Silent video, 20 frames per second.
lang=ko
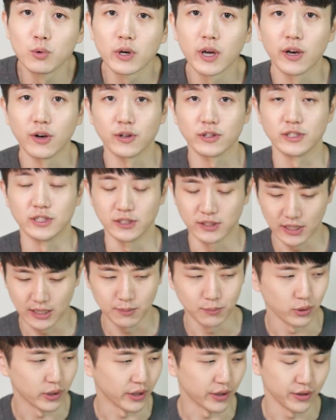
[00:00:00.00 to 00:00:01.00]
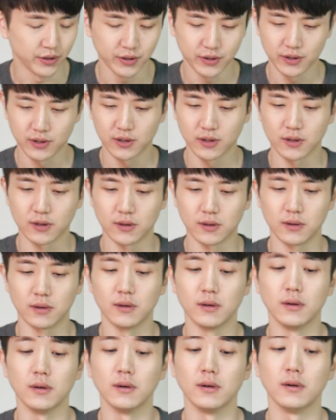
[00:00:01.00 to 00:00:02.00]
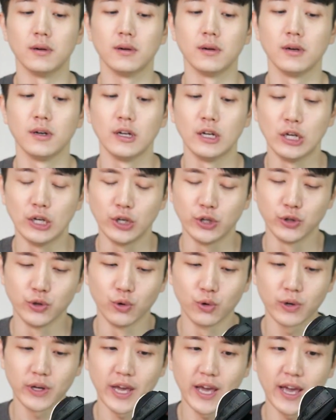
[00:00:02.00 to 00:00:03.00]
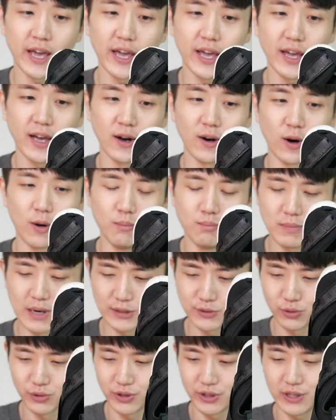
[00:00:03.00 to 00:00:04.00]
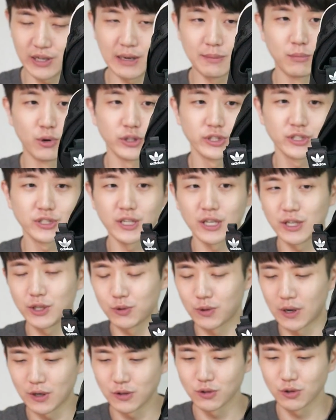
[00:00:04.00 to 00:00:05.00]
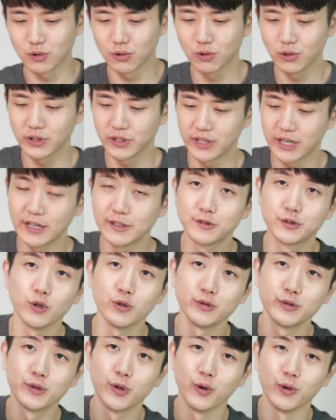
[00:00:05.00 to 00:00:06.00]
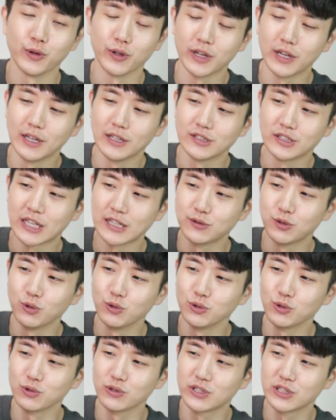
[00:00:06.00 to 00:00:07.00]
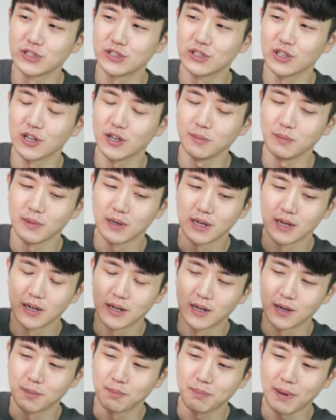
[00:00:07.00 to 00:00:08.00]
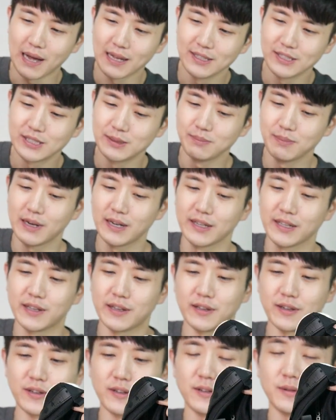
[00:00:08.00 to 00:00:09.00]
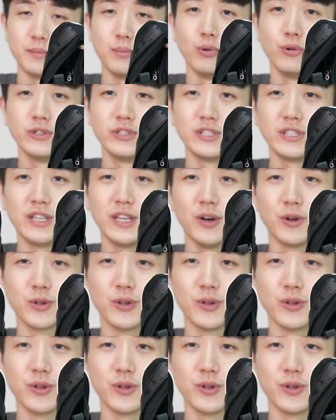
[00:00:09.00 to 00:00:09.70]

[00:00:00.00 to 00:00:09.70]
행복해요 진짜 행복해요 어... 요게 엄마 손인가 머시깽이로 한 거고 이게 소손 제 손으로 직접 빤 신발이에요 보시기에